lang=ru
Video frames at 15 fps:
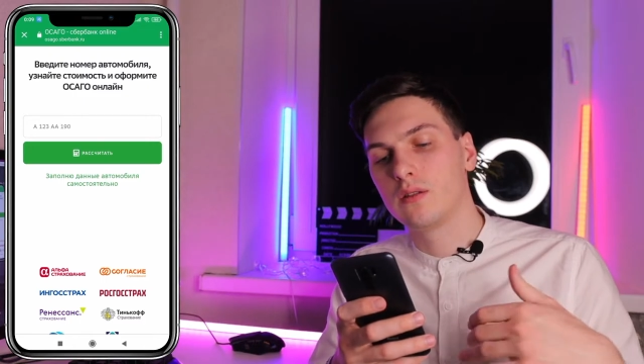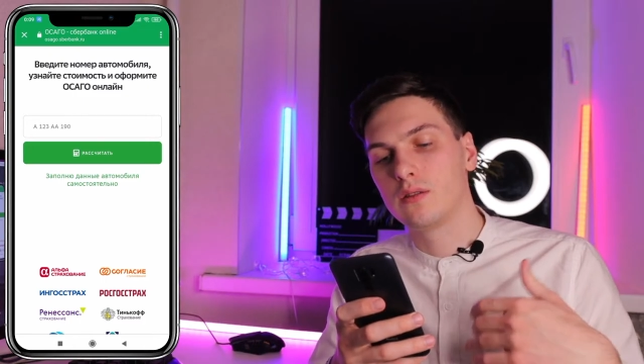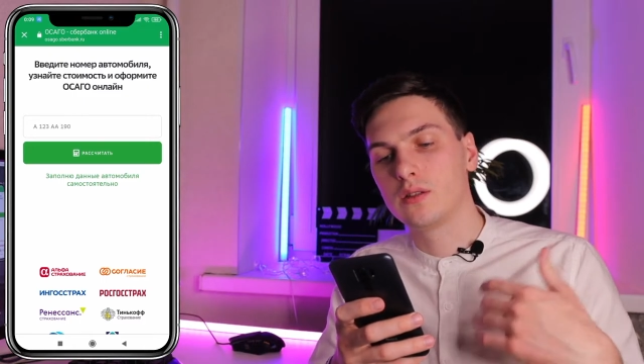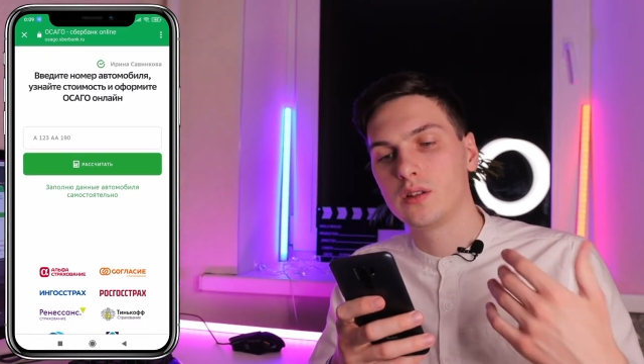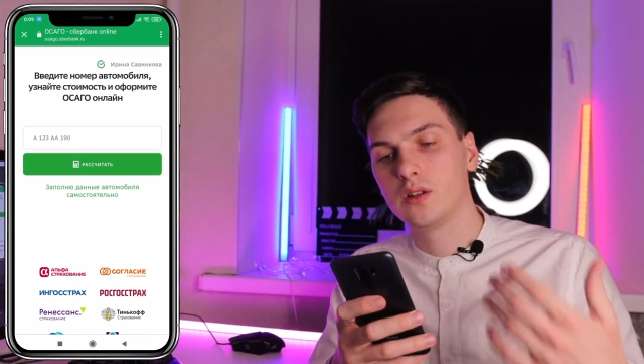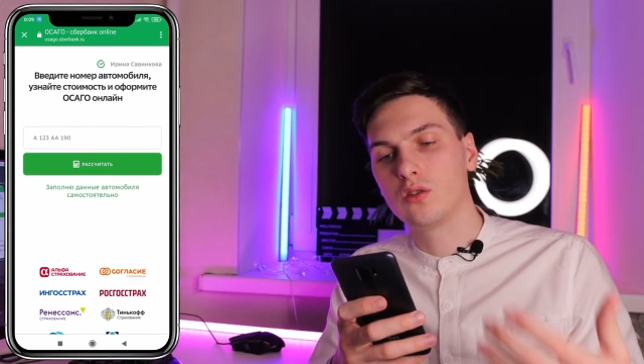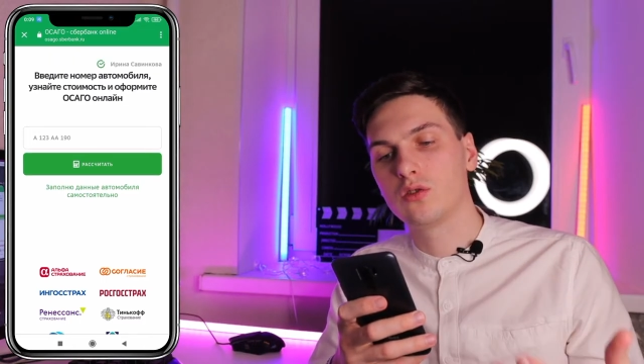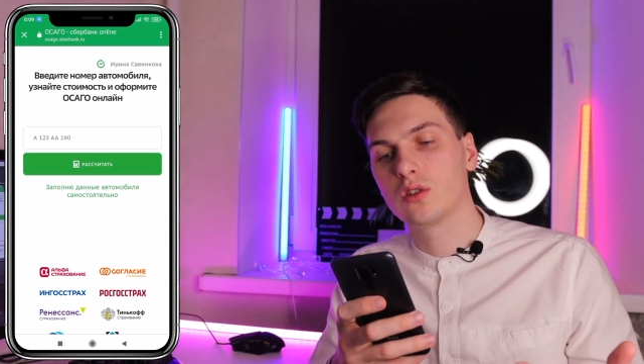
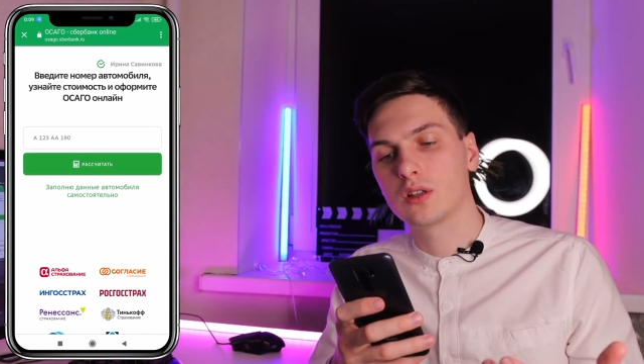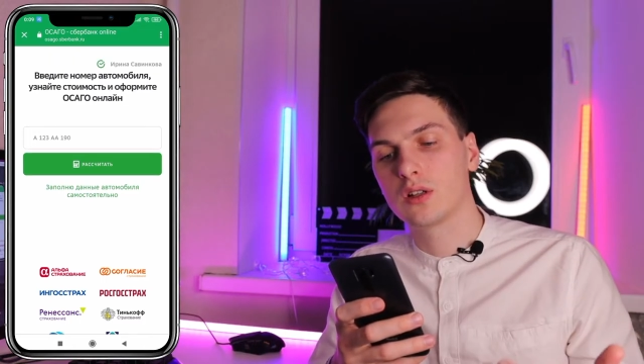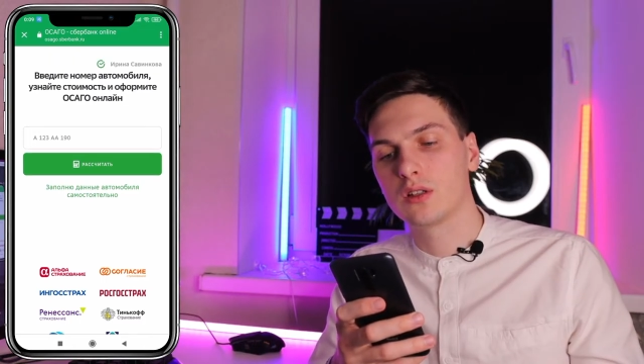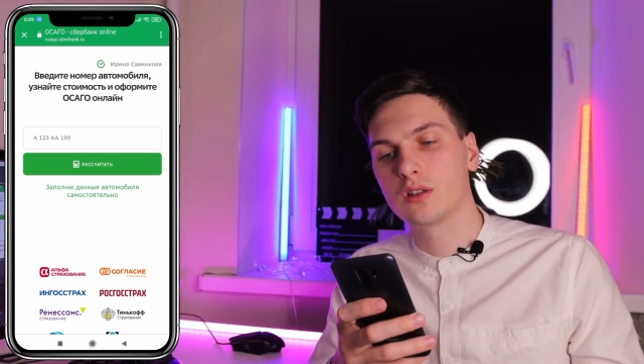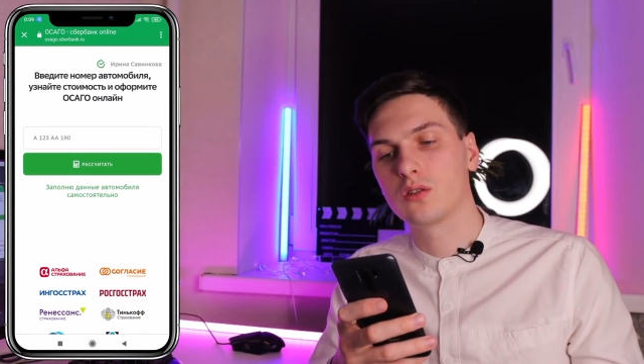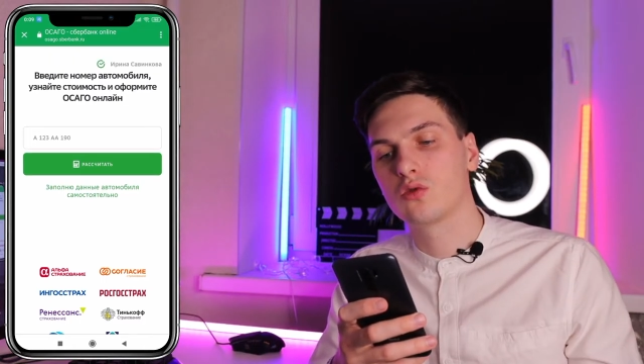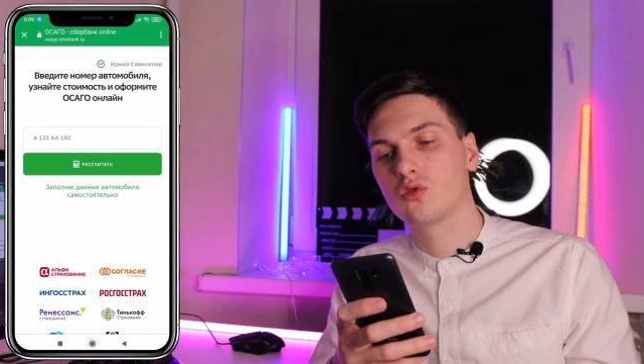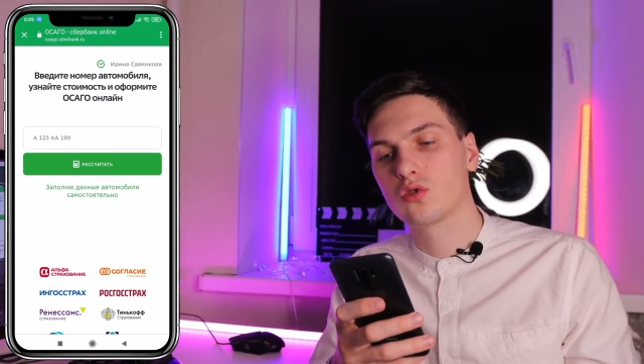Вы даете
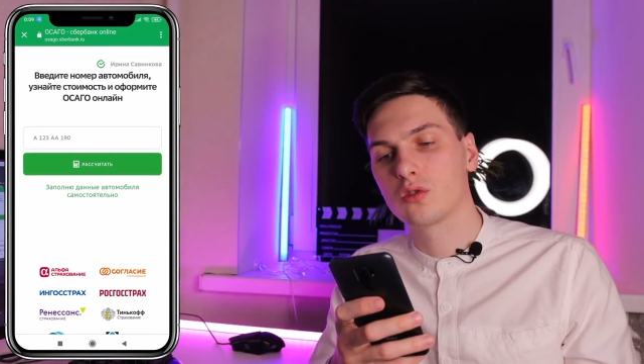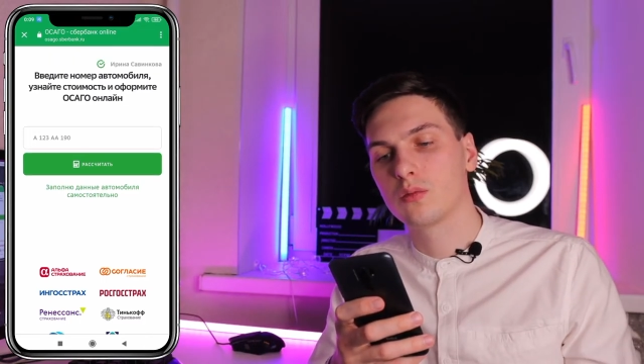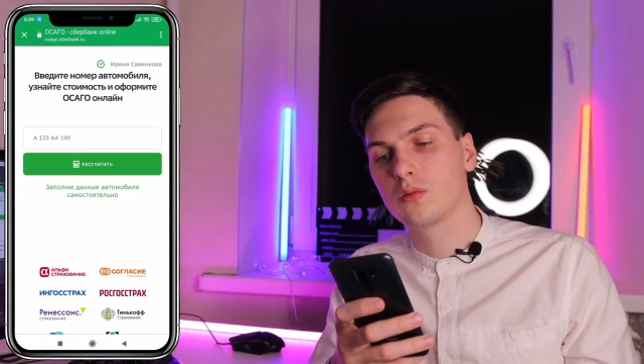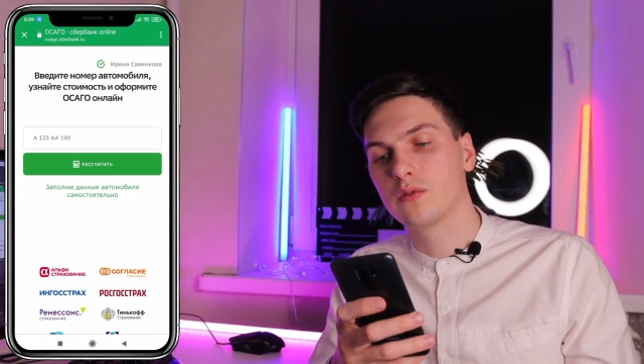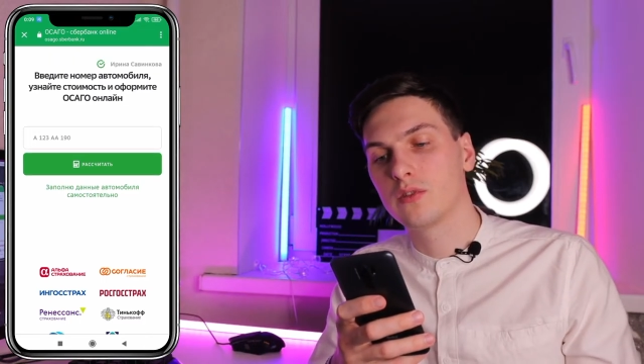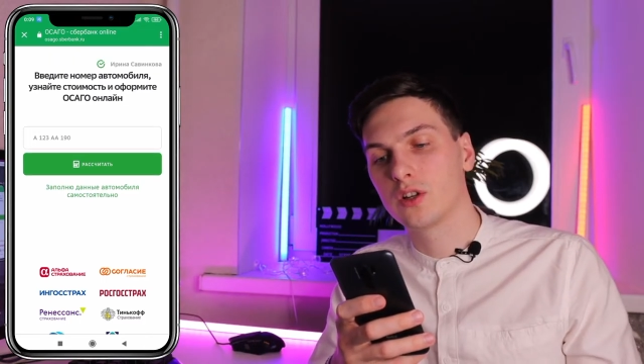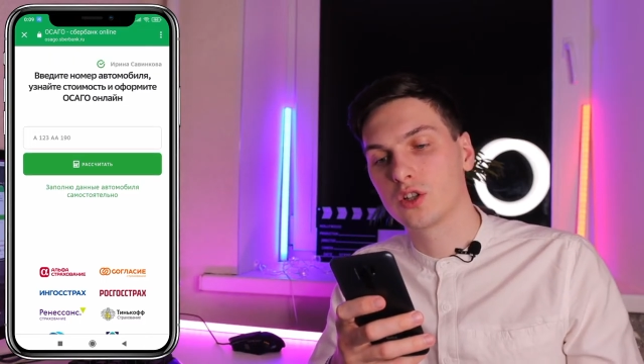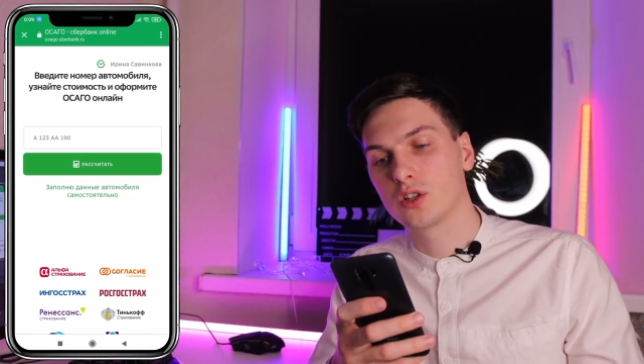согласие на то,
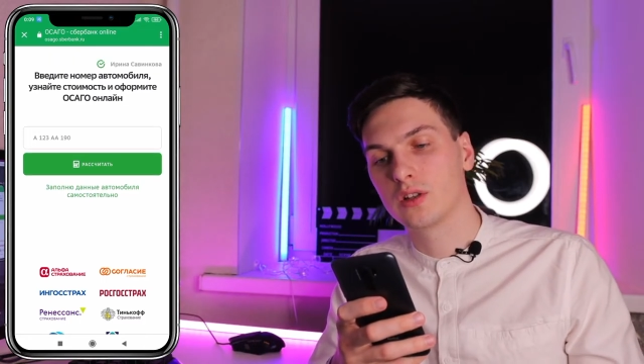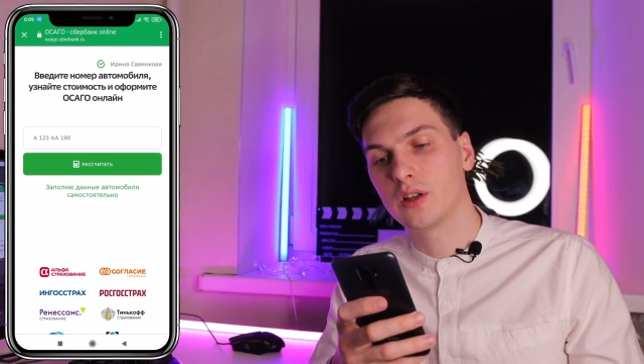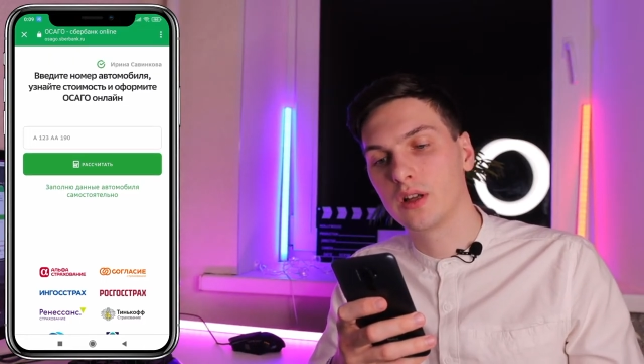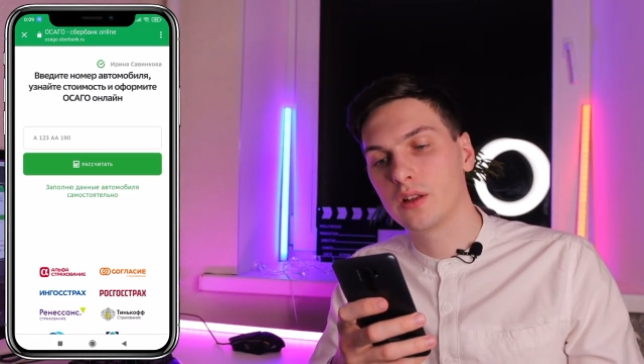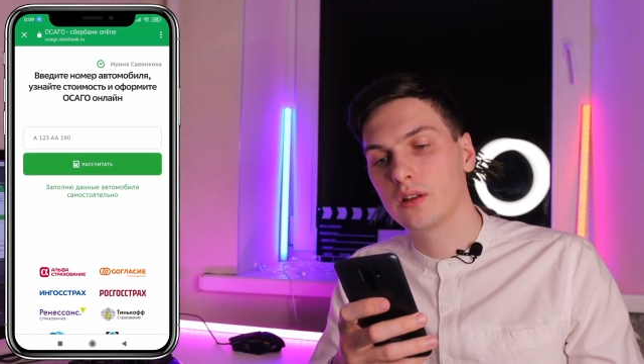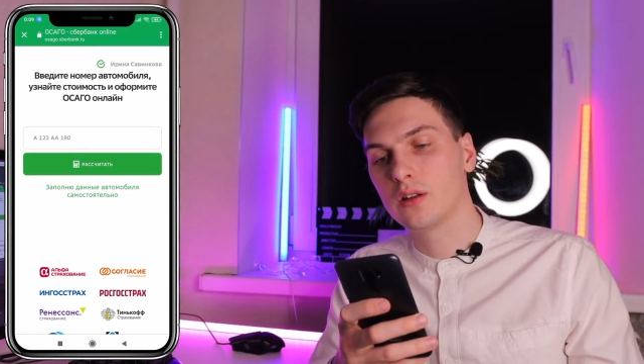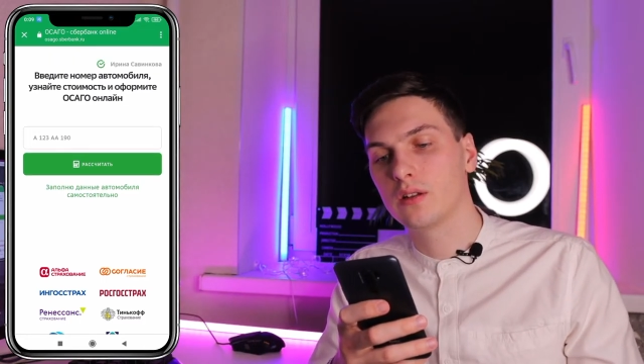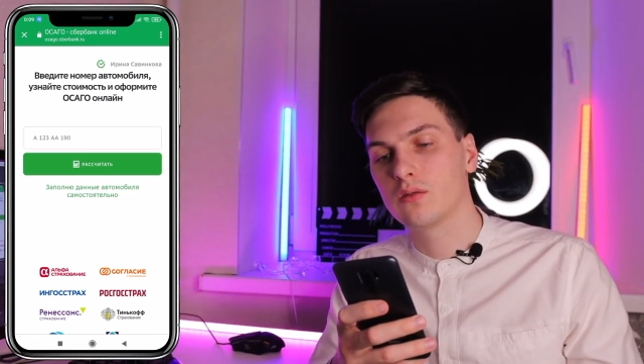чтобы ваши
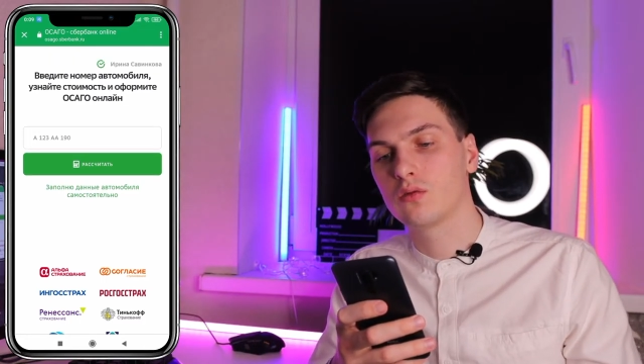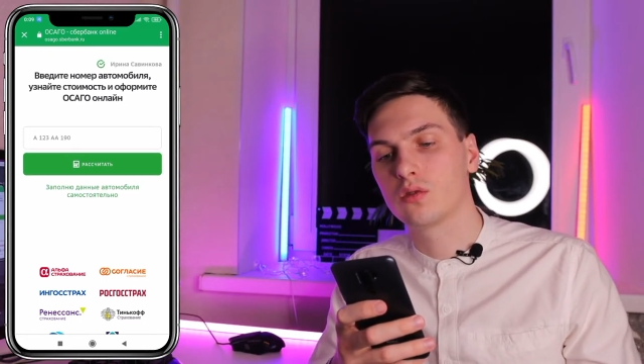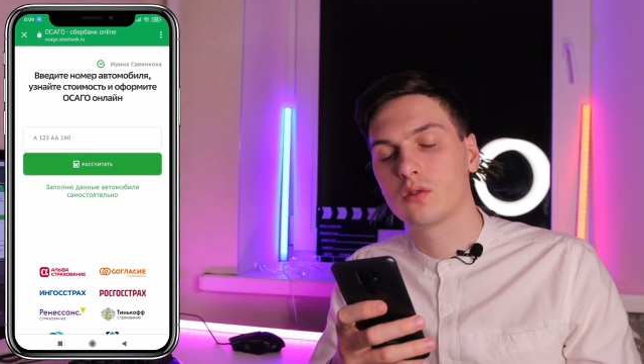данные,